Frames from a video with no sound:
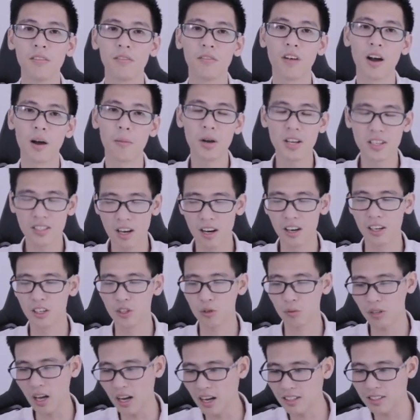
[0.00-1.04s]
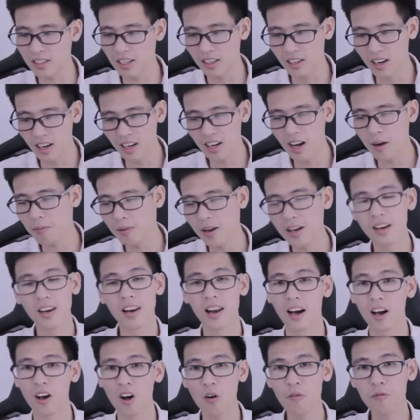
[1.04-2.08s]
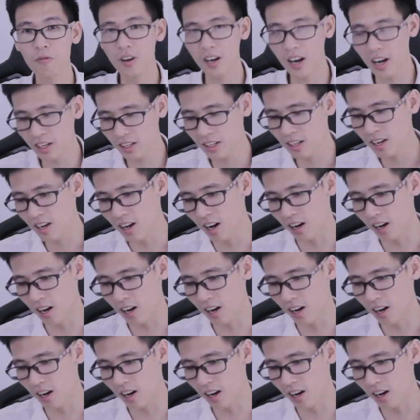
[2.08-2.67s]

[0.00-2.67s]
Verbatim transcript: và bây giờ thì chúng ta sẽ nâng cấp lên là Coffee Lake.